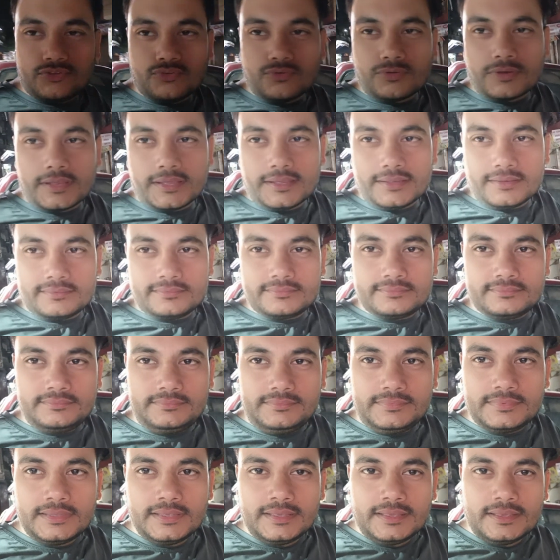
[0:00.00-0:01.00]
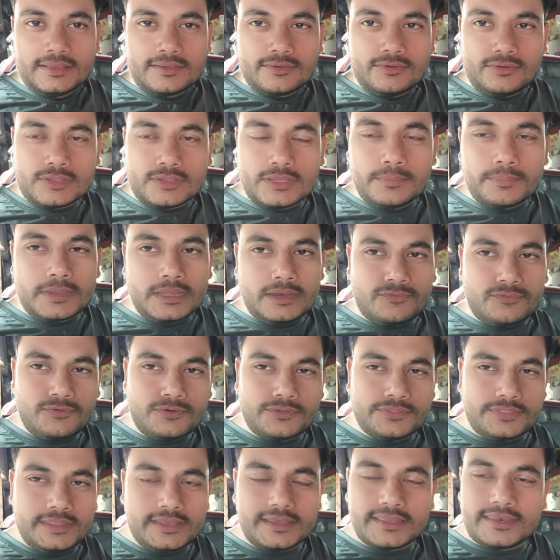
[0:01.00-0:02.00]
हो रहा है क्योंकि हम कल
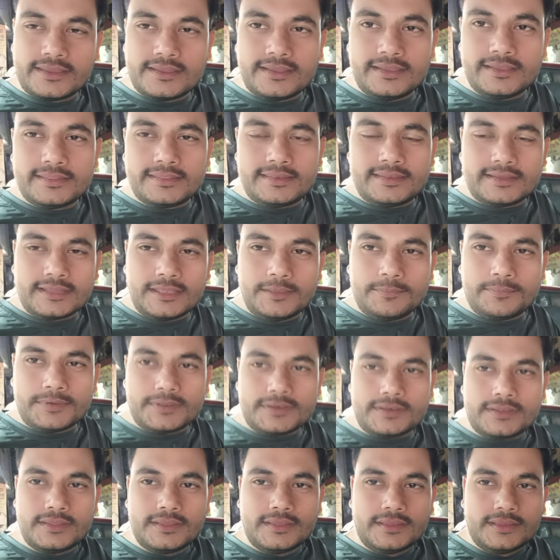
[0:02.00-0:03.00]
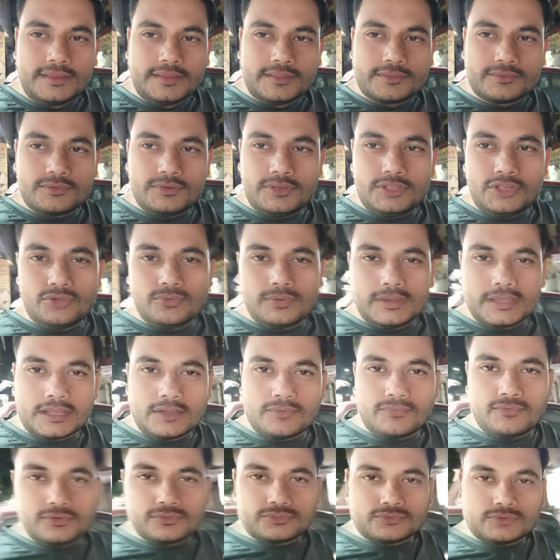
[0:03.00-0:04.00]
फ़ोन देखने गए थे ना कहीं पर तो नीरू भाई का
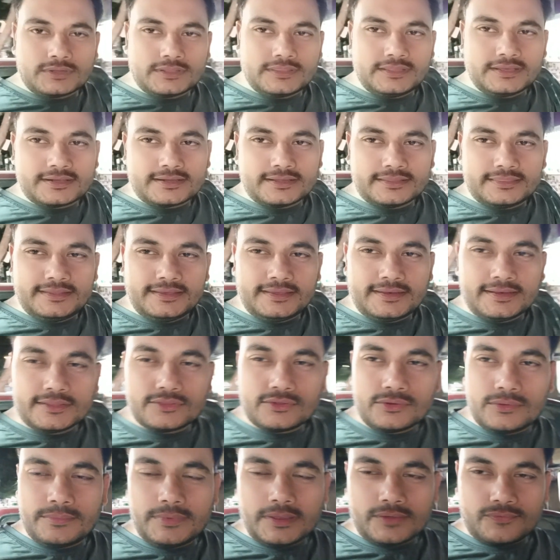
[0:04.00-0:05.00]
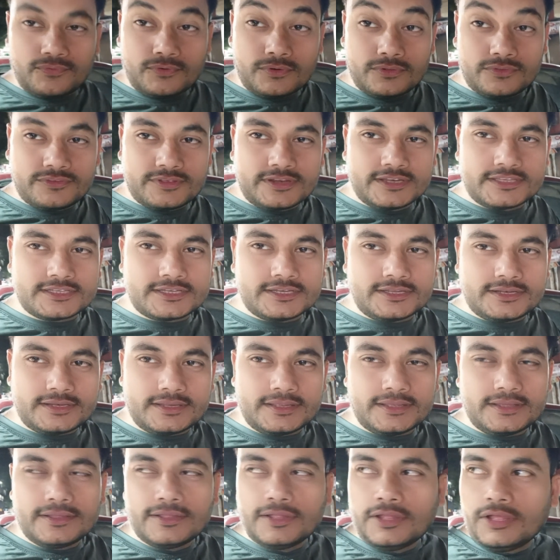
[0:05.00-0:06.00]
फ़ोन थोड़ा दिक्कत दे रहा है तो हम एक फ़ोन सर्च कर रहे
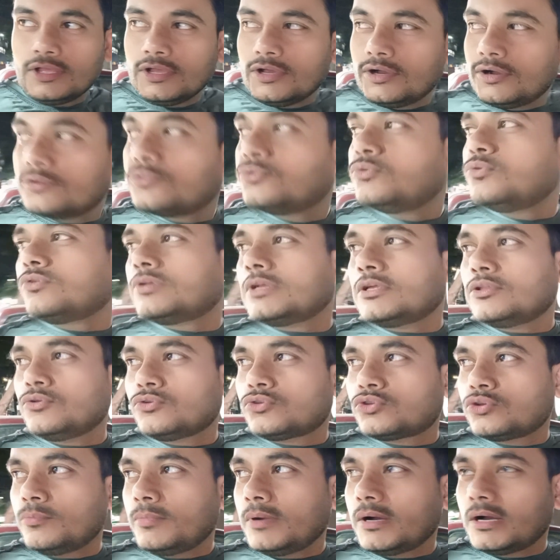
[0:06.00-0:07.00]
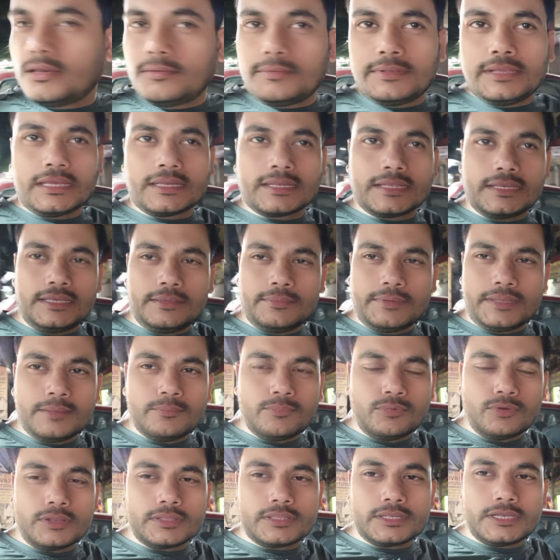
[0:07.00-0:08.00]
हैं और दूसरा दोस्तों मंगल बाजार के लिए मैंने
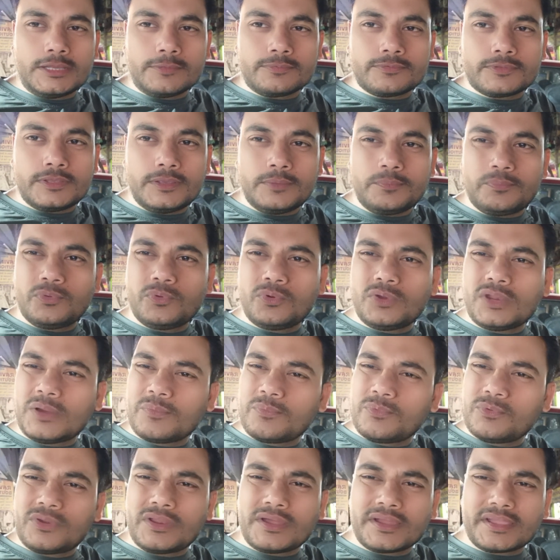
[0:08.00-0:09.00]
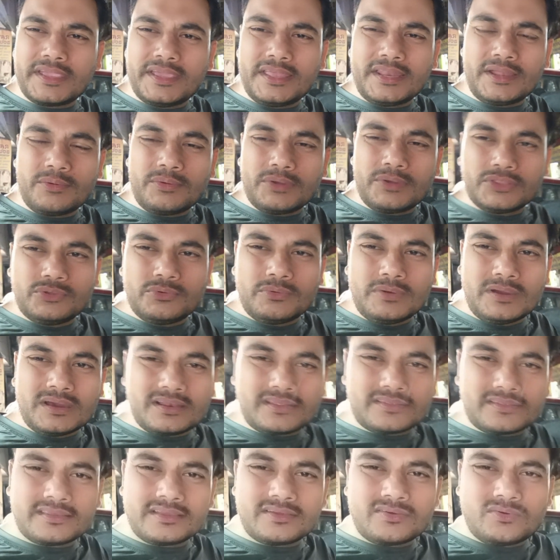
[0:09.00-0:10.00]
बोला था ना आपसे पूरा पूरा घेरा हुआ दोबारा
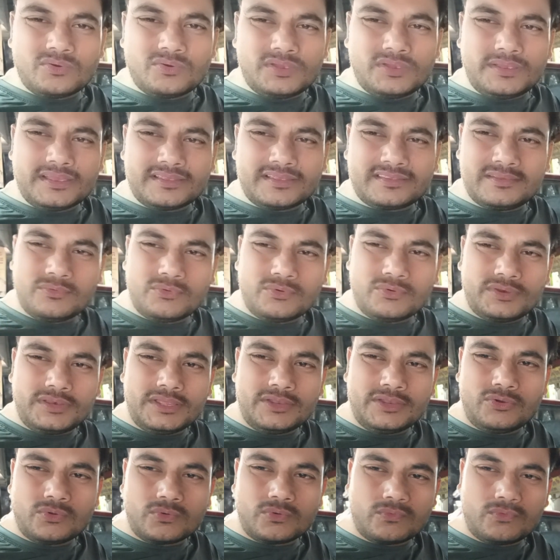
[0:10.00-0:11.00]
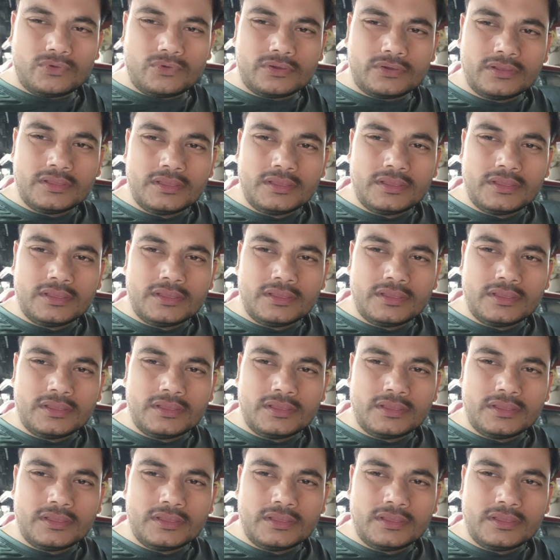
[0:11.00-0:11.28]
से कोई ऐसी वो नहीं है रोक वो